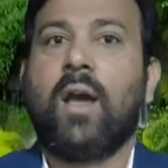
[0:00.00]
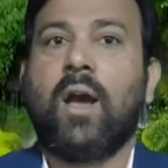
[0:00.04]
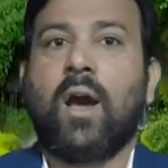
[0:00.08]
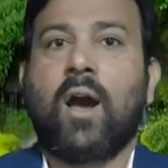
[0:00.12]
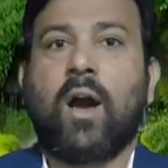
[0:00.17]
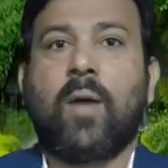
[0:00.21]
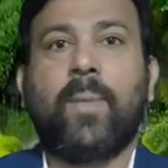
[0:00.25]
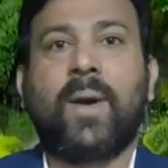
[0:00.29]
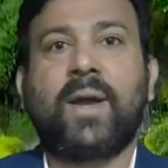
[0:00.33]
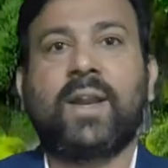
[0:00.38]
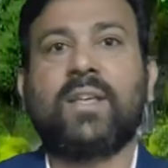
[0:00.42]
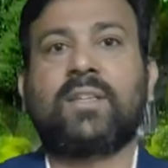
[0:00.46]

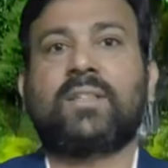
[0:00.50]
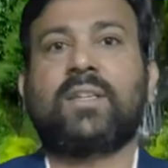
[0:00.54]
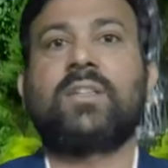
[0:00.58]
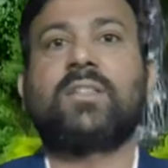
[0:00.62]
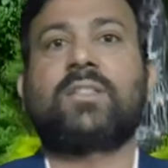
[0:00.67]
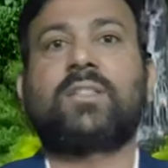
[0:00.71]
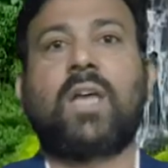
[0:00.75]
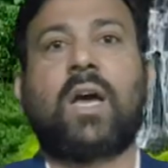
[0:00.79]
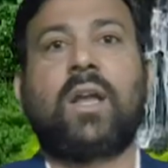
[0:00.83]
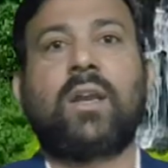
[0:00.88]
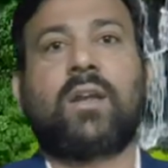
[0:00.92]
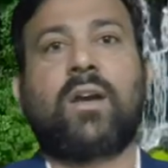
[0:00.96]
हमारे
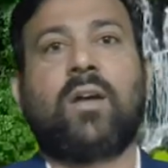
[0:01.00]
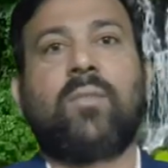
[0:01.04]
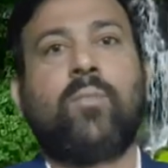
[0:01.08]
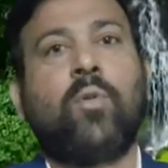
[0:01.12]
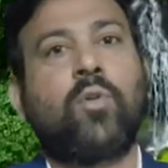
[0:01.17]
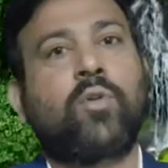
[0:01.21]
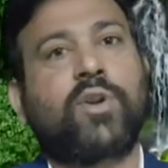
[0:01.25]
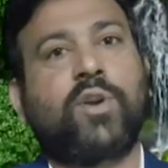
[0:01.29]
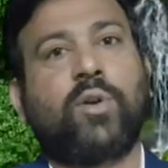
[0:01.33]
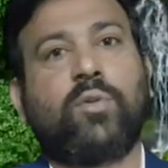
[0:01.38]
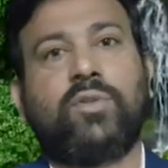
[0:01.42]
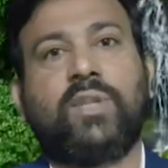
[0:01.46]
संस्थान का
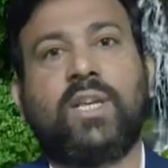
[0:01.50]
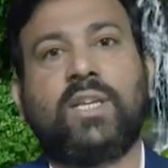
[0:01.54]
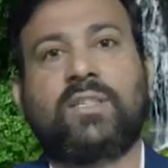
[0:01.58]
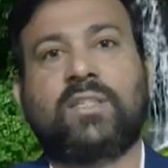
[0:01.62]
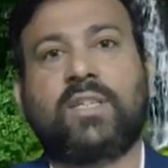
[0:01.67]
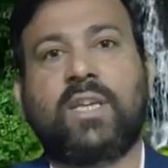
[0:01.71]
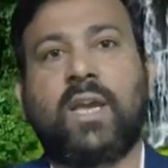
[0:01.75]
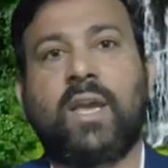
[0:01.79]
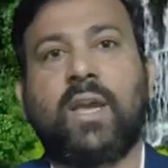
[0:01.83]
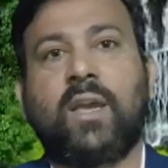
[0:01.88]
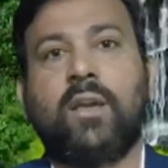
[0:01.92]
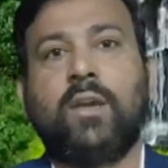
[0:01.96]
मुख्य
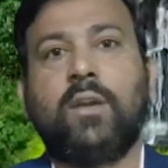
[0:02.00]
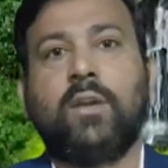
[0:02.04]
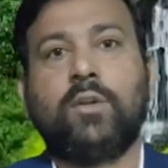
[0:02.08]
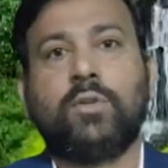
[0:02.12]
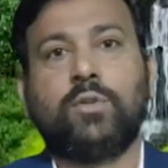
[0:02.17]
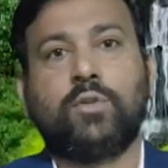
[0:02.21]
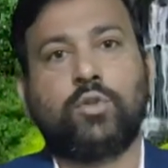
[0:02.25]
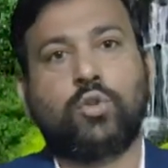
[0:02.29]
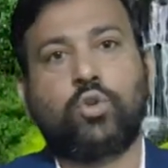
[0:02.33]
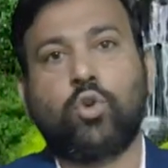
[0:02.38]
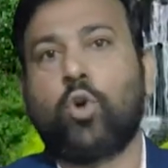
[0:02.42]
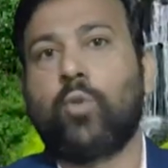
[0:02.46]
उद्देश्य है
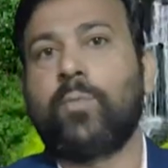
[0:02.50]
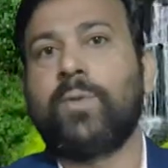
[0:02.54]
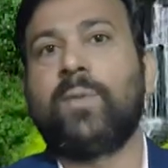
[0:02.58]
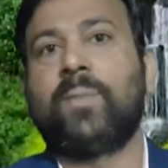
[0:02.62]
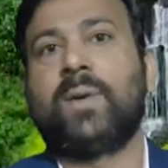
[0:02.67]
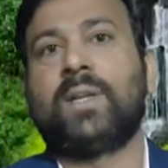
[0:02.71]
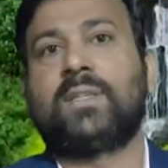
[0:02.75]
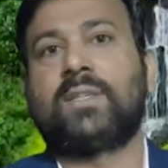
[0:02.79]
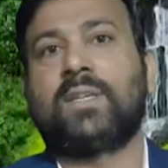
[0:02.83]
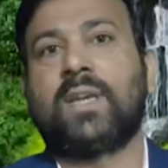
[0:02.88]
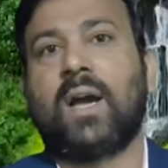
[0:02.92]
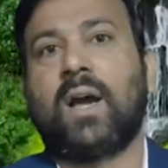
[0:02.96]
जो भी
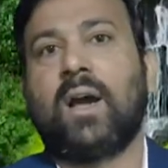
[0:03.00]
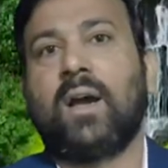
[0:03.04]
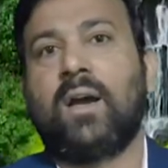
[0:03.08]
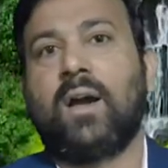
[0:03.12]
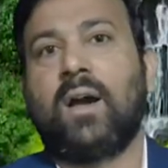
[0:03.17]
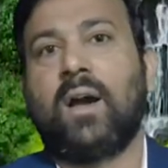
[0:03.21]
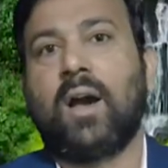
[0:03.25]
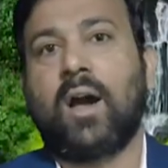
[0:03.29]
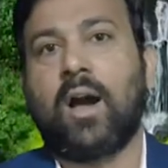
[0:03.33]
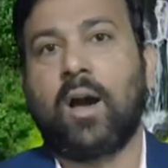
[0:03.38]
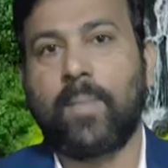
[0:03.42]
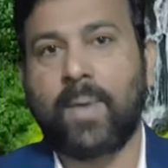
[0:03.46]
बच्चा
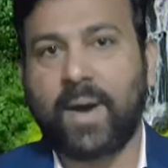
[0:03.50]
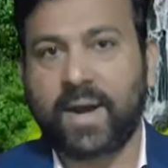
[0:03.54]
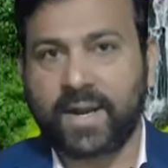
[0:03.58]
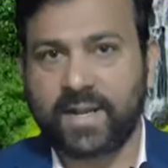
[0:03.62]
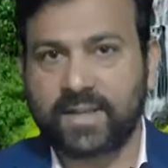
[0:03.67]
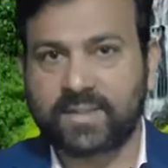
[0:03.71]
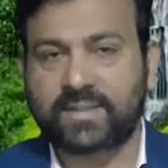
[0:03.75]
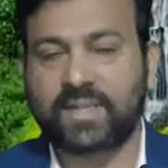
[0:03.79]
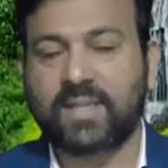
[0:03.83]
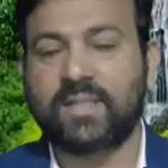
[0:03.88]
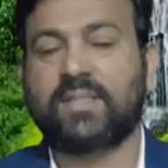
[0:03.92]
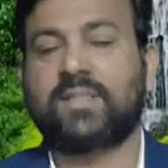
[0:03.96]
हमारे
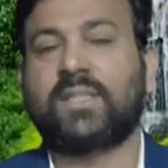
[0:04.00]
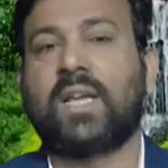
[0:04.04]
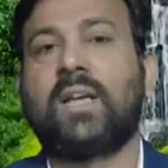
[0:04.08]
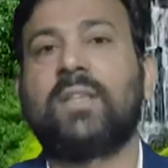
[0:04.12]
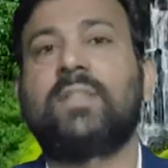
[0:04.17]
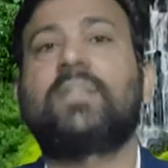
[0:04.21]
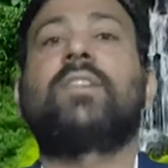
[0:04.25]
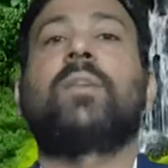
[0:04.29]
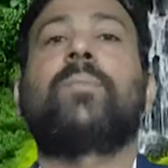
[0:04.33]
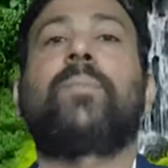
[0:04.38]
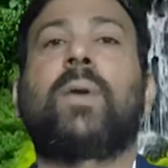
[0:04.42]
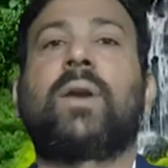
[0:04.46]
इस संस्थान
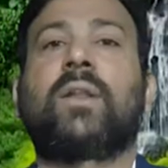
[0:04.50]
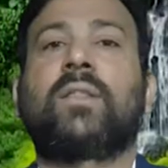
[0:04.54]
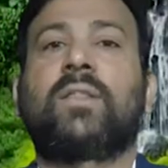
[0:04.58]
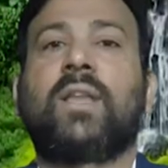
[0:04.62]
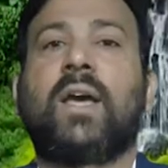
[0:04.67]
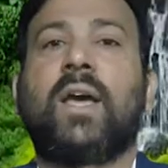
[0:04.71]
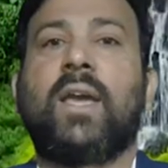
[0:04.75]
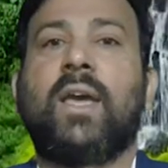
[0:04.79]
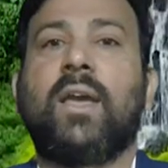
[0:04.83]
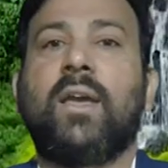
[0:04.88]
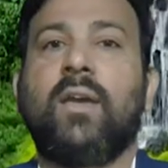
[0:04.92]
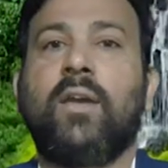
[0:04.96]
से पढ़ता
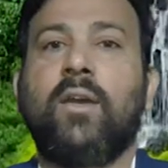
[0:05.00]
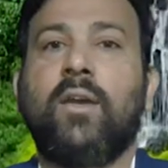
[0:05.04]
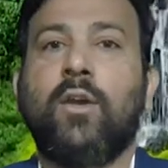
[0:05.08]
है